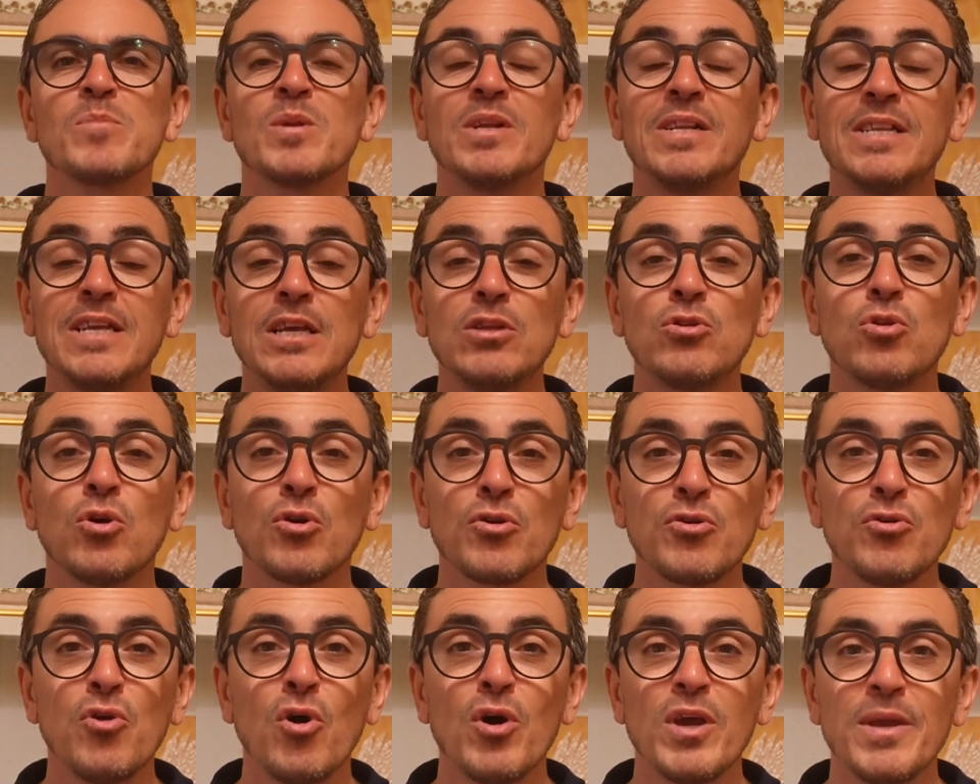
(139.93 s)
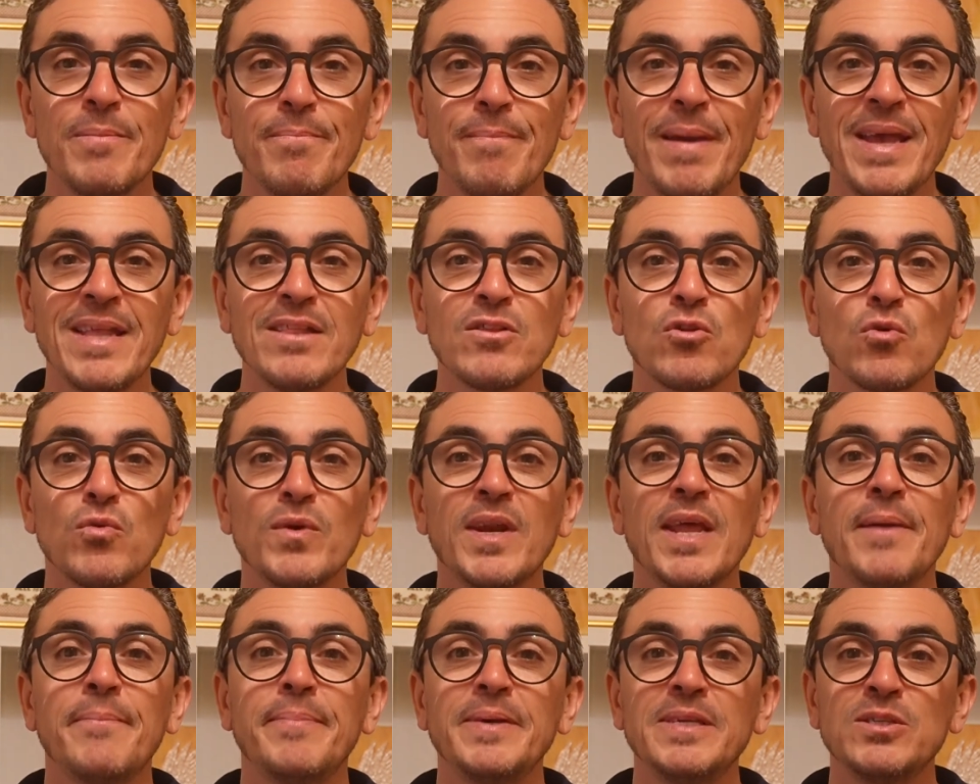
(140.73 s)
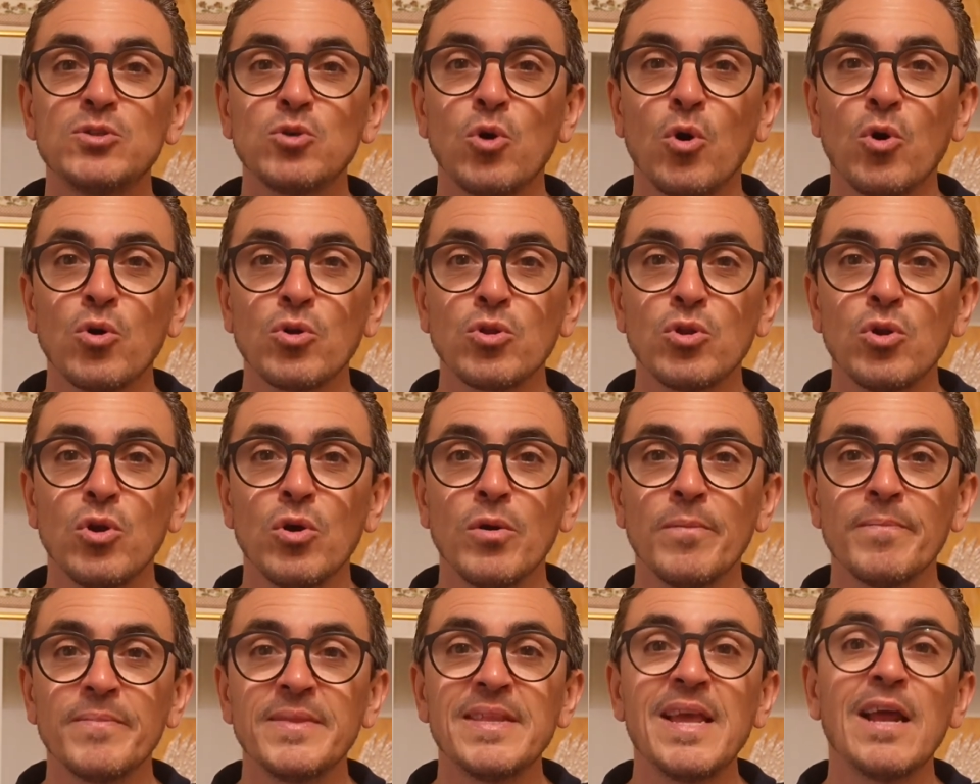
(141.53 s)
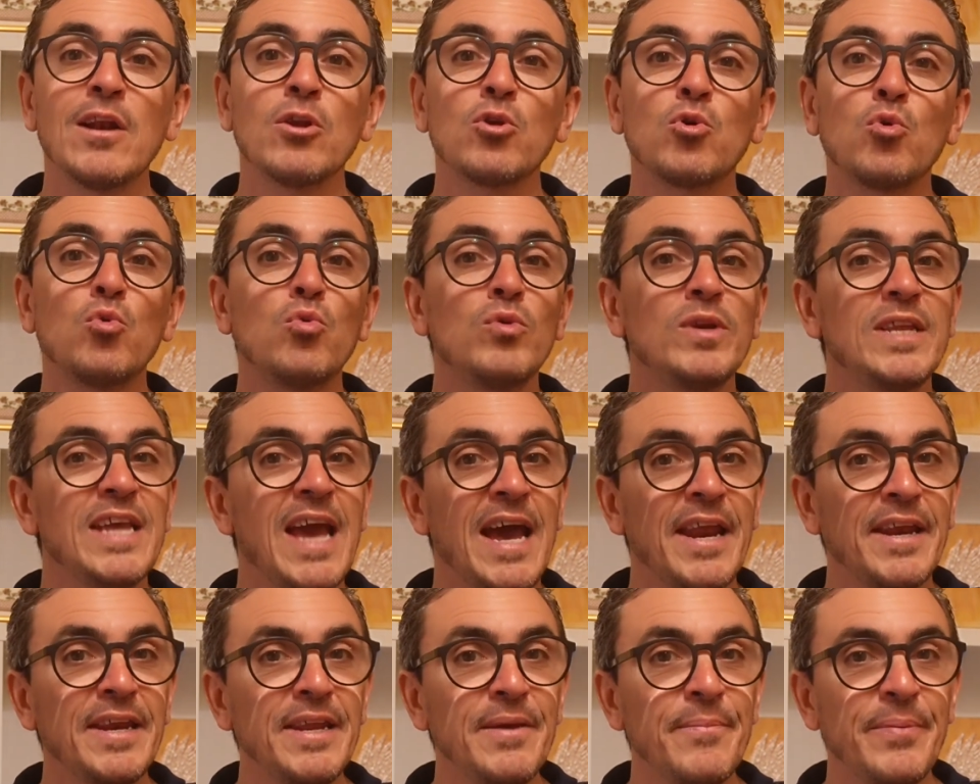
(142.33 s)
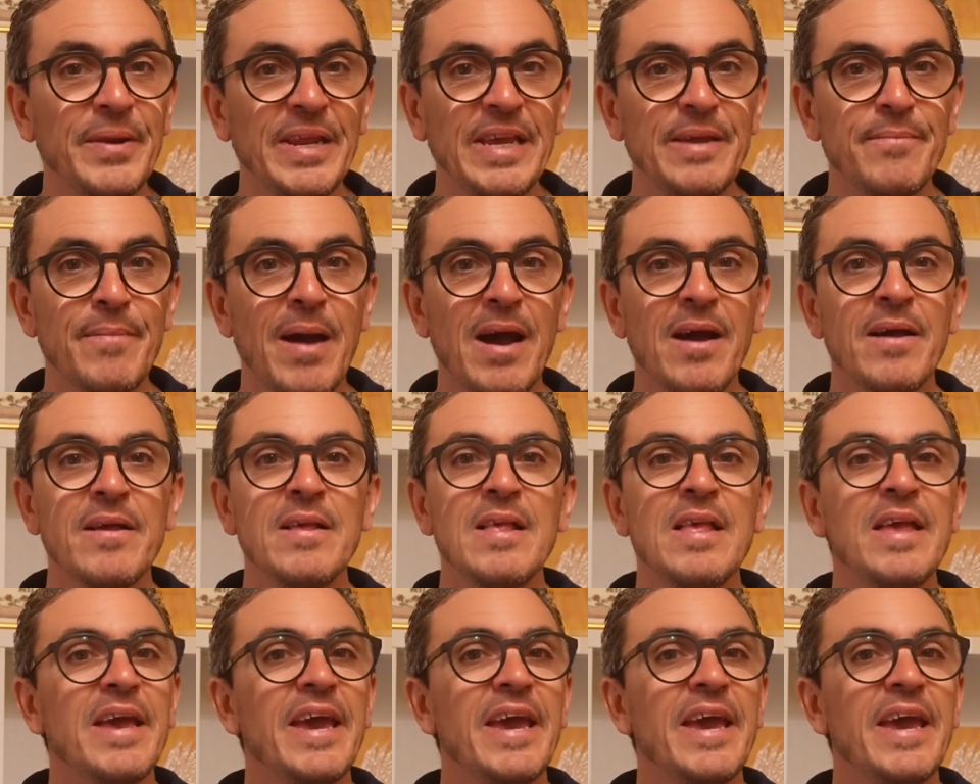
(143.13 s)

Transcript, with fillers: Gli tornò in mente un episodio di alcuni anni prima